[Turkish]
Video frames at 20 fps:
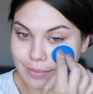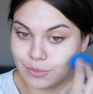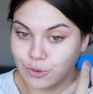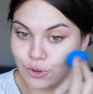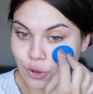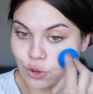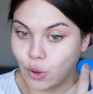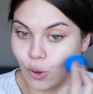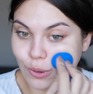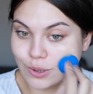
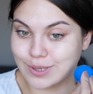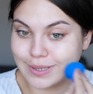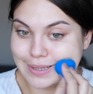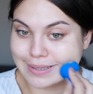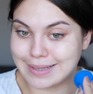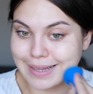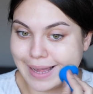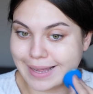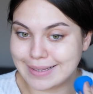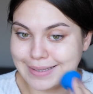Bunun
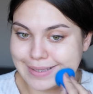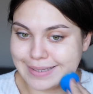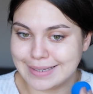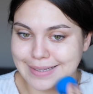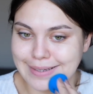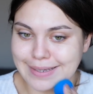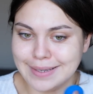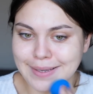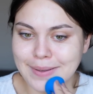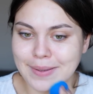
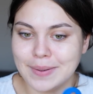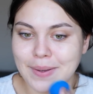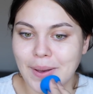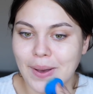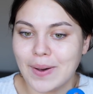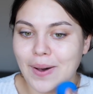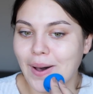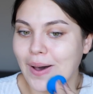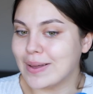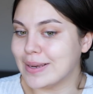oksitlendiğini.
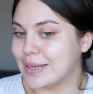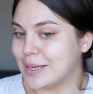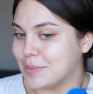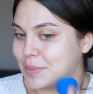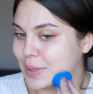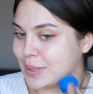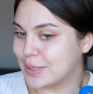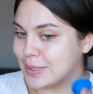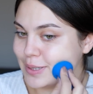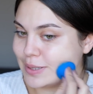Haliyle
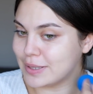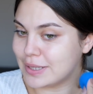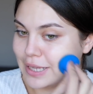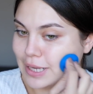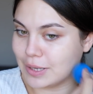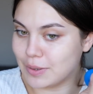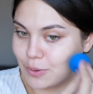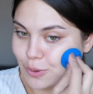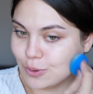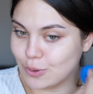bakın
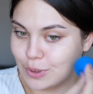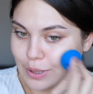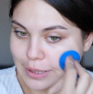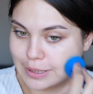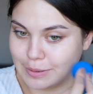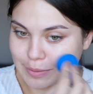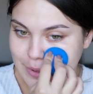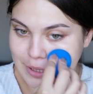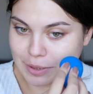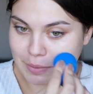ilk
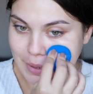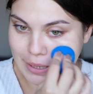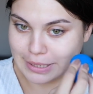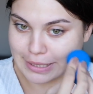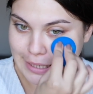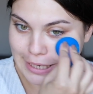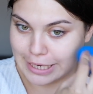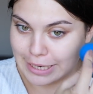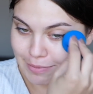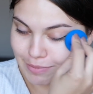uyguladığım zaman
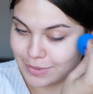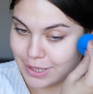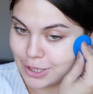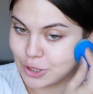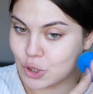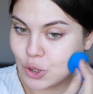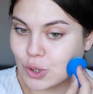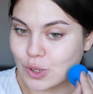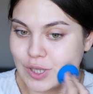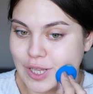tenimde
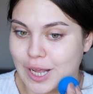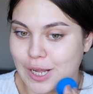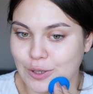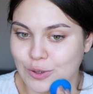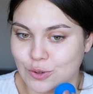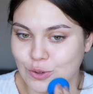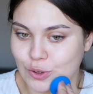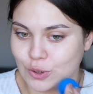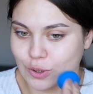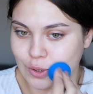çok güzel
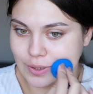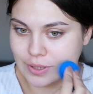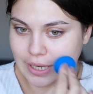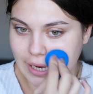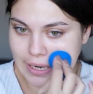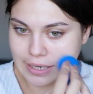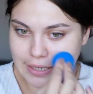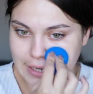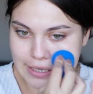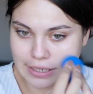duruyor.
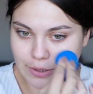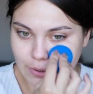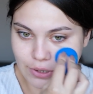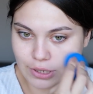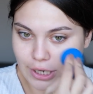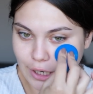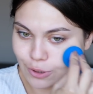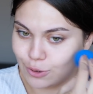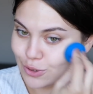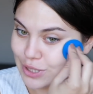Ten rengi
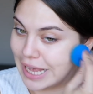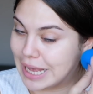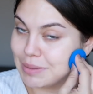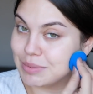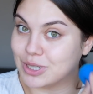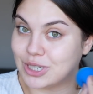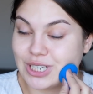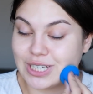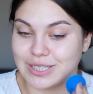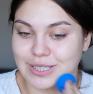olarak güzel
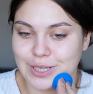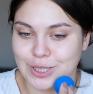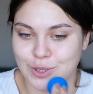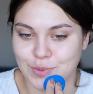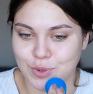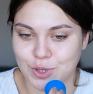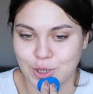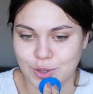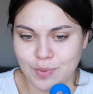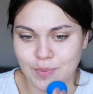bir şey
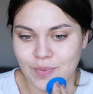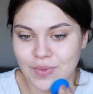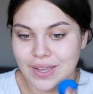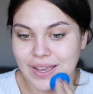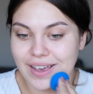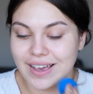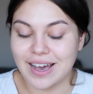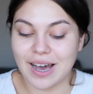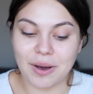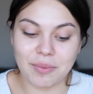seçmişim.
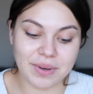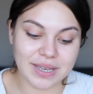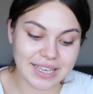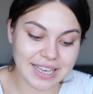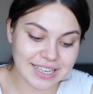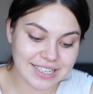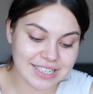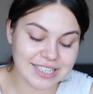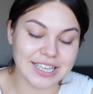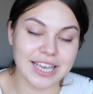Ama
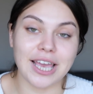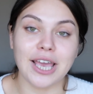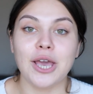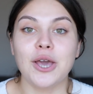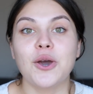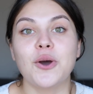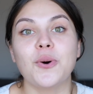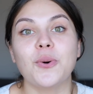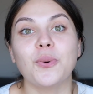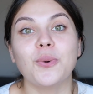keşke
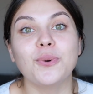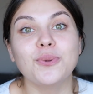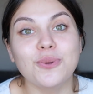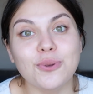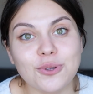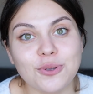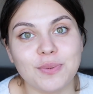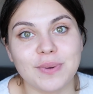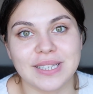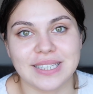
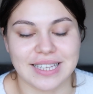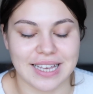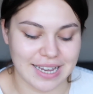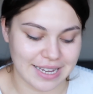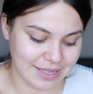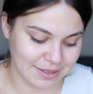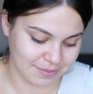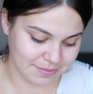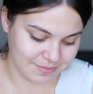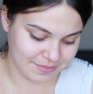
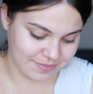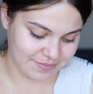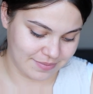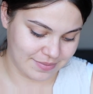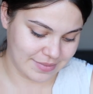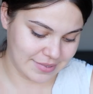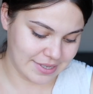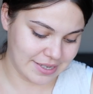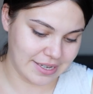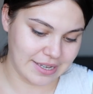unutmasaydım
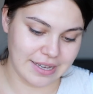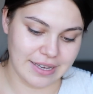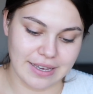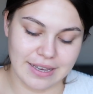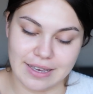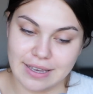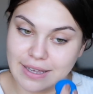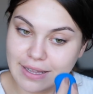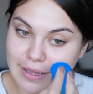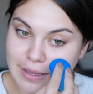
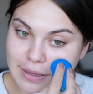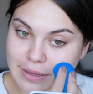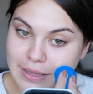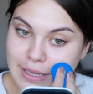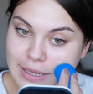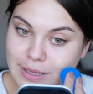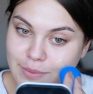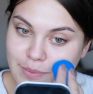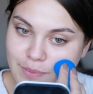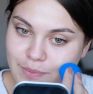e,
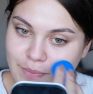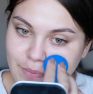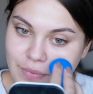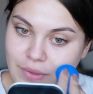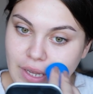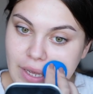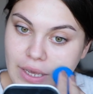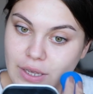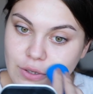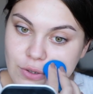dedim.
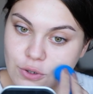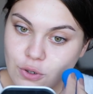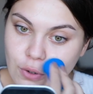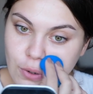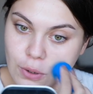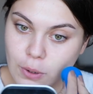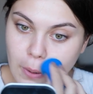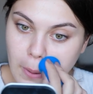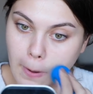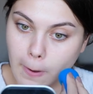
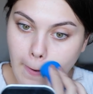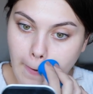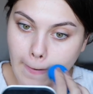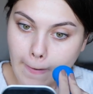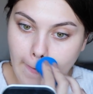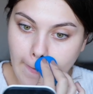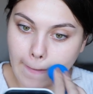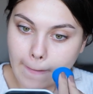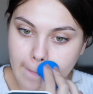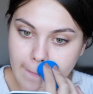Çünkü
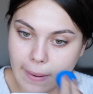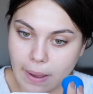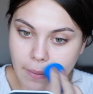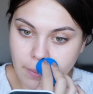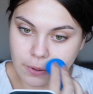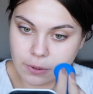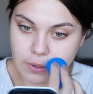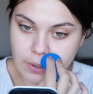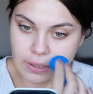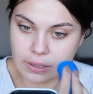
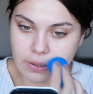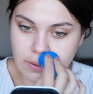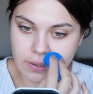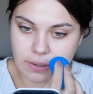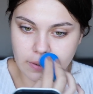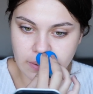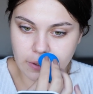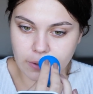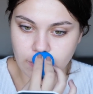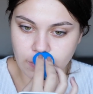ben bunu ilk
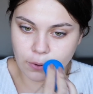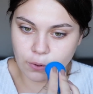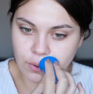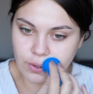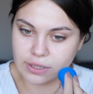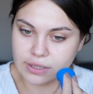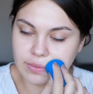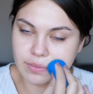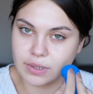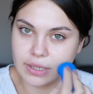e,
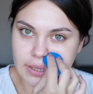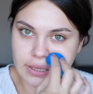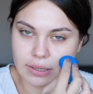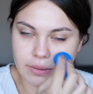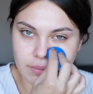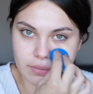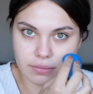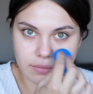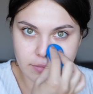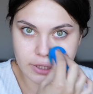uyguladım
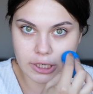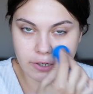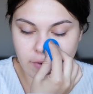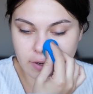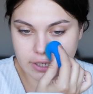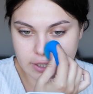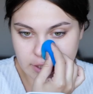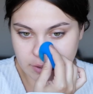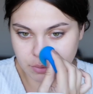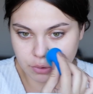gittim.
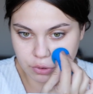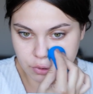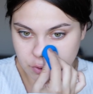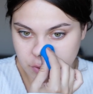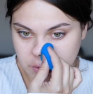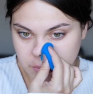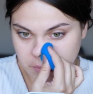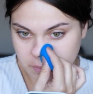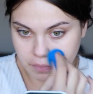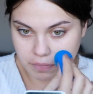Kıvanç'la
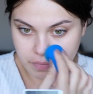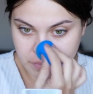buluştum.